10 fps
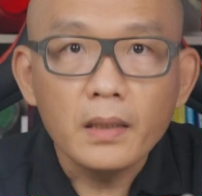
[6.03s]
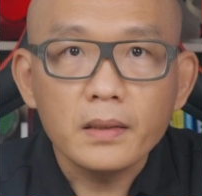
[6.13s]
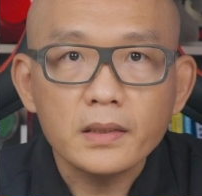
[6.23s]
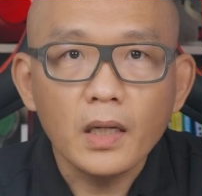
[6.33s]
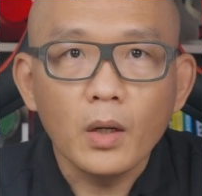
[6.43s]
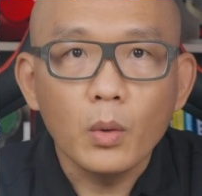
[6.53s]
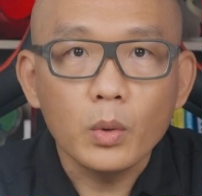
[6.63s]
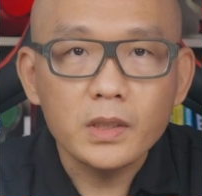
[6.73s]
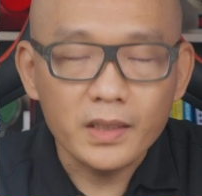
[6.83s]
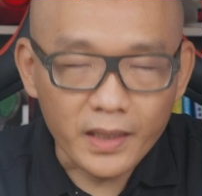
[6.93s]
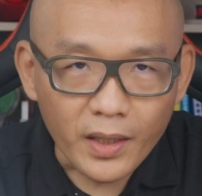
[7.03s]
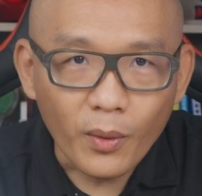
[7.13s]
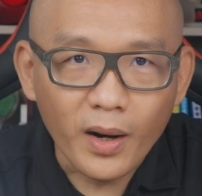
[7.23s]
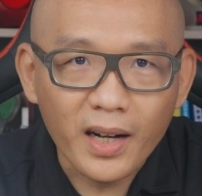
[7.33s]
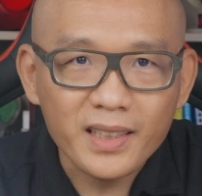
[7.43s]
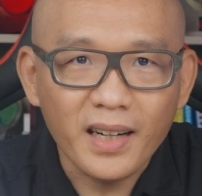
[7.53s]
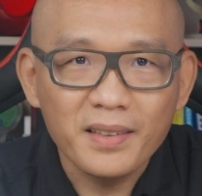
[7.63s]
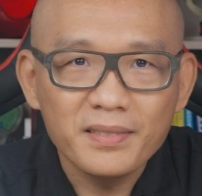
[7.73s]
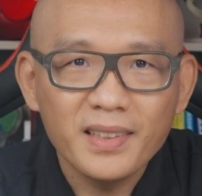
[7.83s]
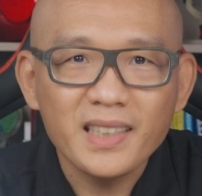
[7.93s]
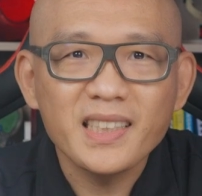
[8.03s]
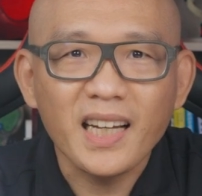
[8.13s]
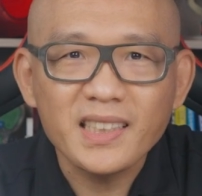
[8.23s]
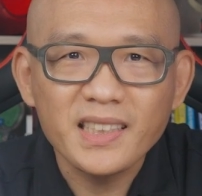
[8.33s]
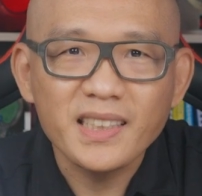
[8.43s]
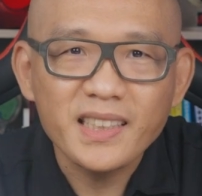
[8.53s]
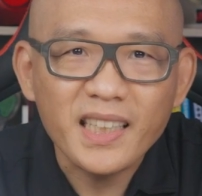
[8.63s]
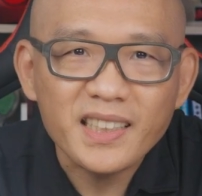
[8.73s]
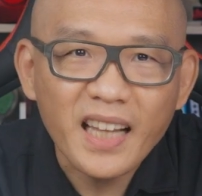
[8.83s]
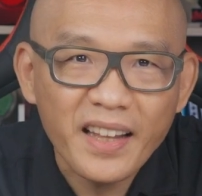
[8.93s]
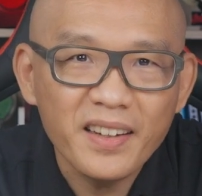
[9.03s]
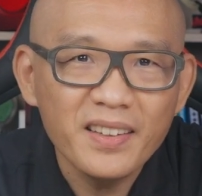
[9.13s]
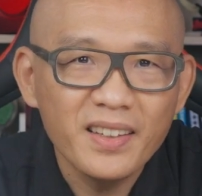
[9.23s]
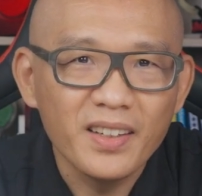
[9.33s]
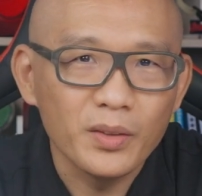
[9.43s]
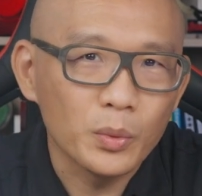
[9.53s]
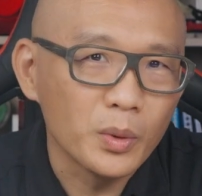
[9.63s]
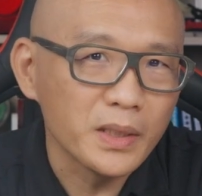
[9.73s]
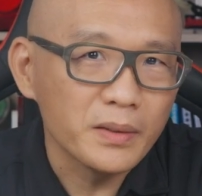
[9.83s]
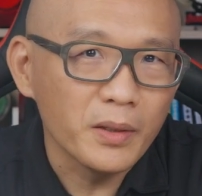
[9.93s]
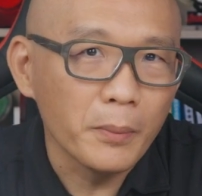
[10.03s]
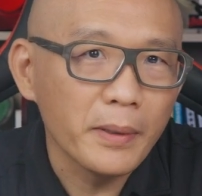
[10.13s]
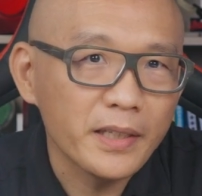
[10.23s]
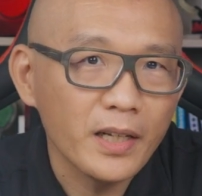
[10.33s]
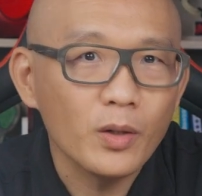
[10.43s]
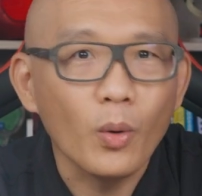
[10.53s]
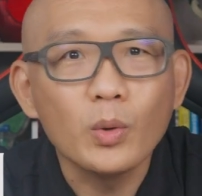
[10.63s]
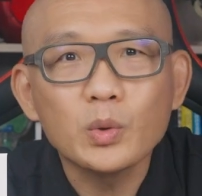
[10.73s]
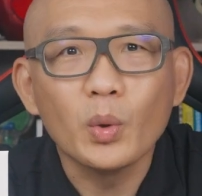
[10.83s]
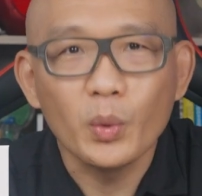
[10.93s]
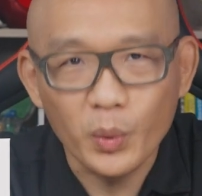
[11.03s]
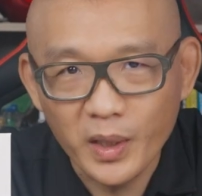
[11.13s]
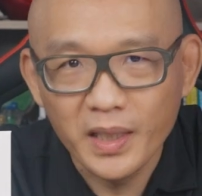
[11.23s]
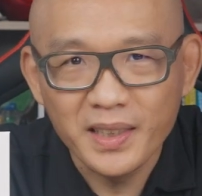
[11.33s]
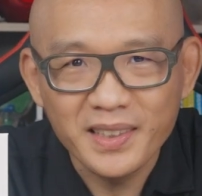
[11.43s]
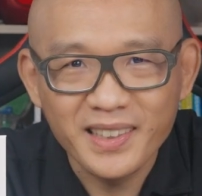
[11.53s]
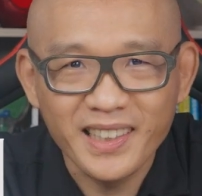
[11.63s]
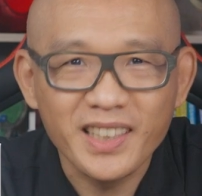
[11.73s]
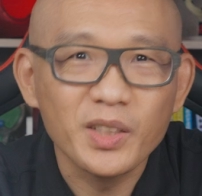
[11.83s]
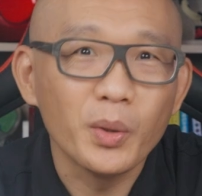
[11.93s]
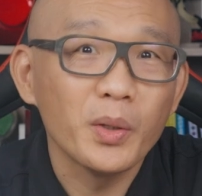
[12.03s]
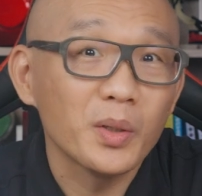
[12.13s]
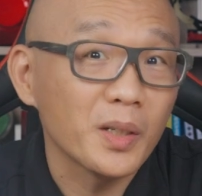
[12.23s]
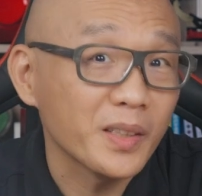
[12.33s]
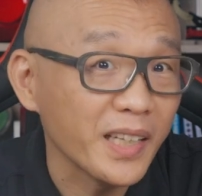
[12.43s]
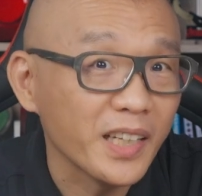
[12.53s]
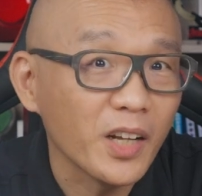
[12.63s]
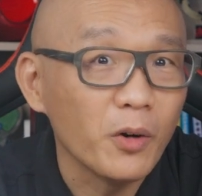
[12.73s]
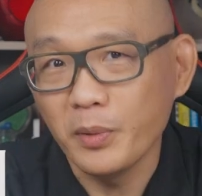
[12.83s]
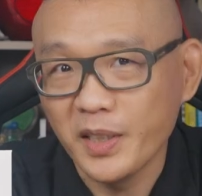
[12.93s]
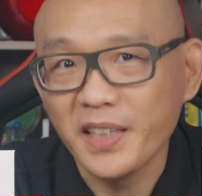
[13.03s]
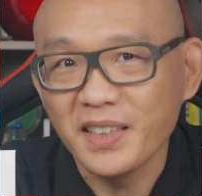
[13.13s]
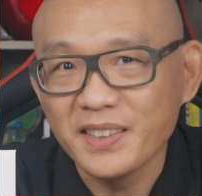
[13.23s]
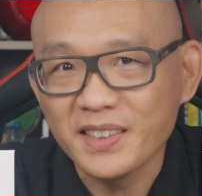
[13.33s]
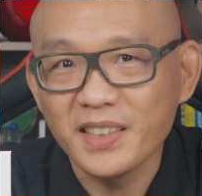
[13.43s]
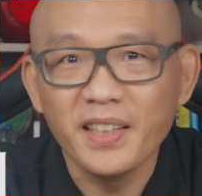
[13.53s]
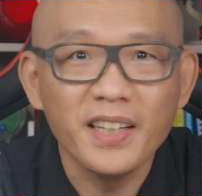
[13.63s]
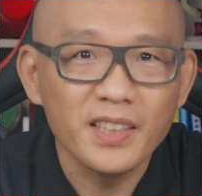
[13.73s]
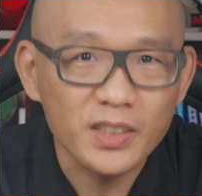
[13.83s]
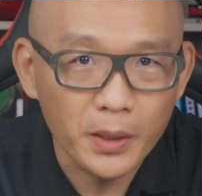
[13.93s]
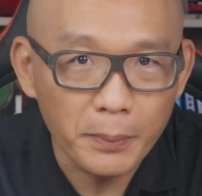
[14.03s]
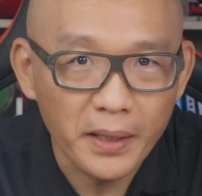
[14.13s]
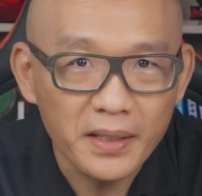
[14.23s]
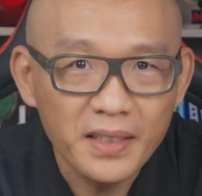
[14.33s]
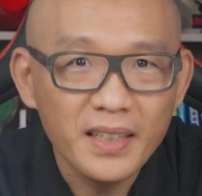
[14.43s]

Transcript: 大家好，我是电脑王阿达。那相信现代呢，很多人啊每天工作娱乐一定都会用到电脑、笔电这一类的设备。